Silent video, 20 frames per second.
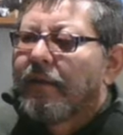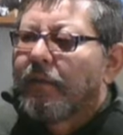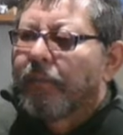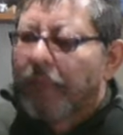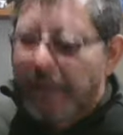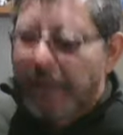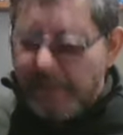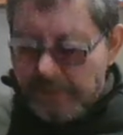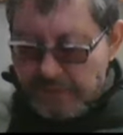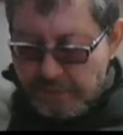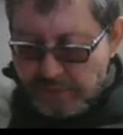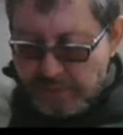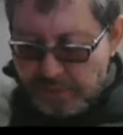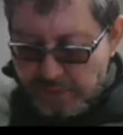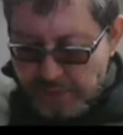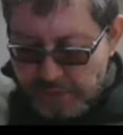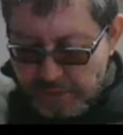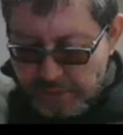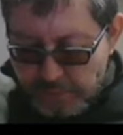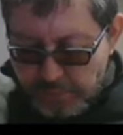pero
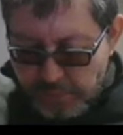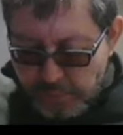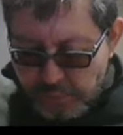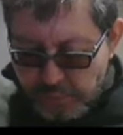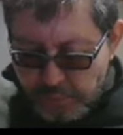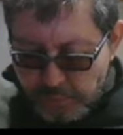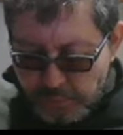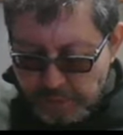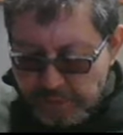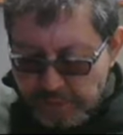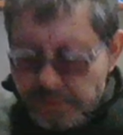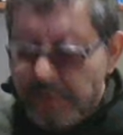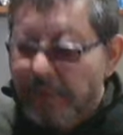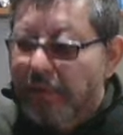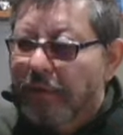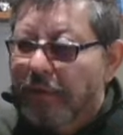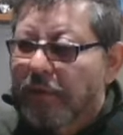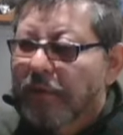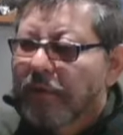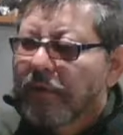estoy por
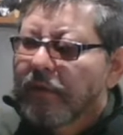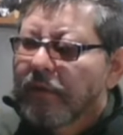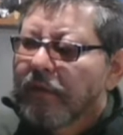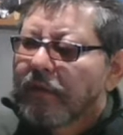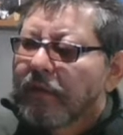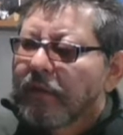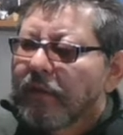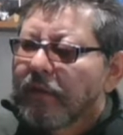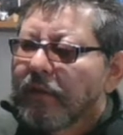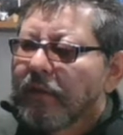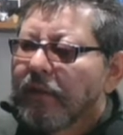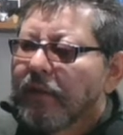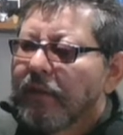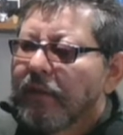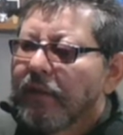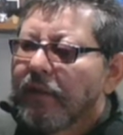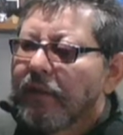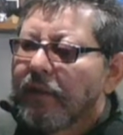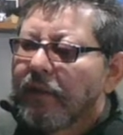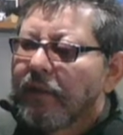supuesto
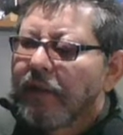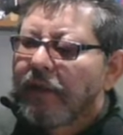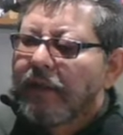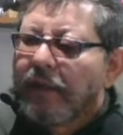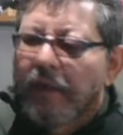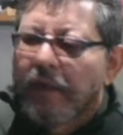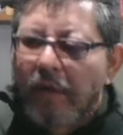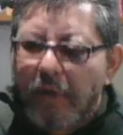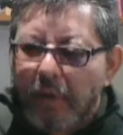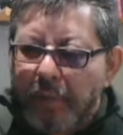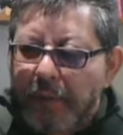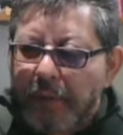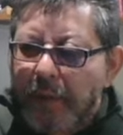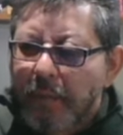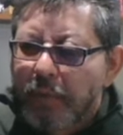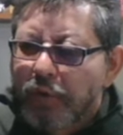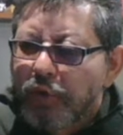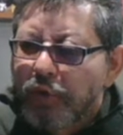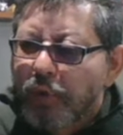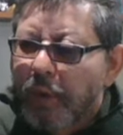en el home
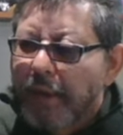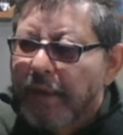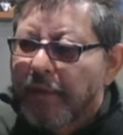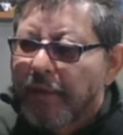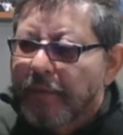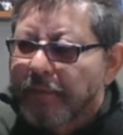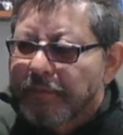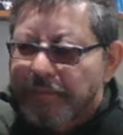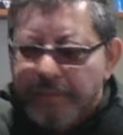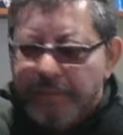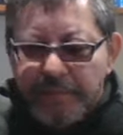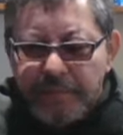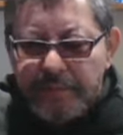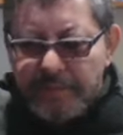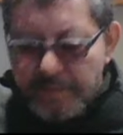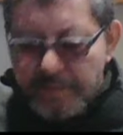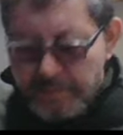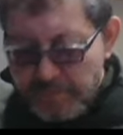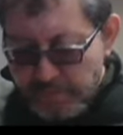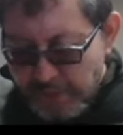de mi usuario
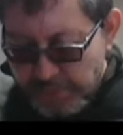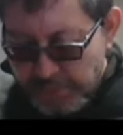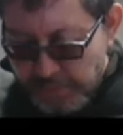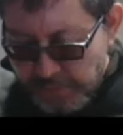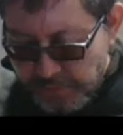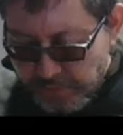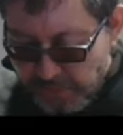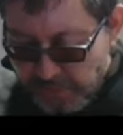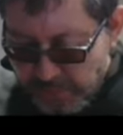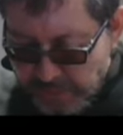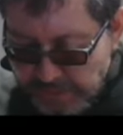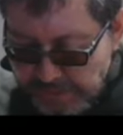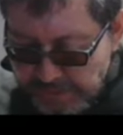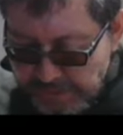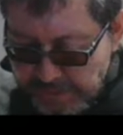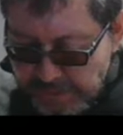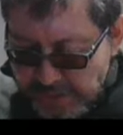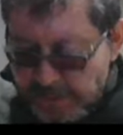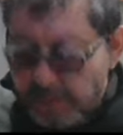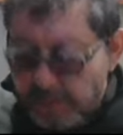pero
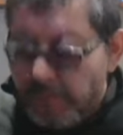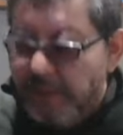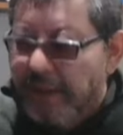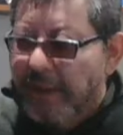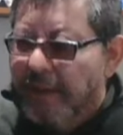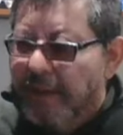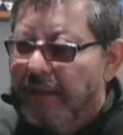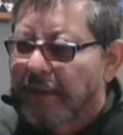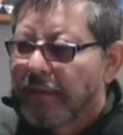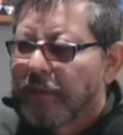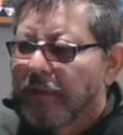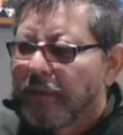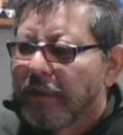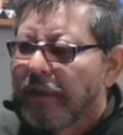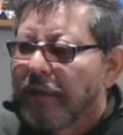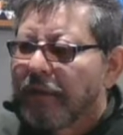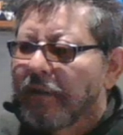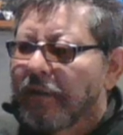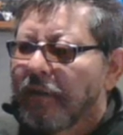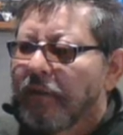entonces aquí voy a dar un
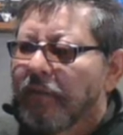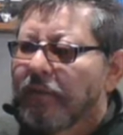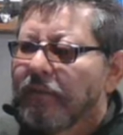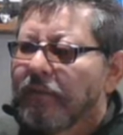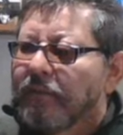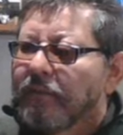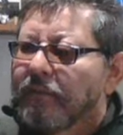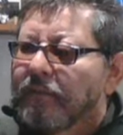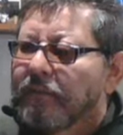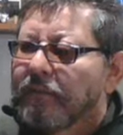git clone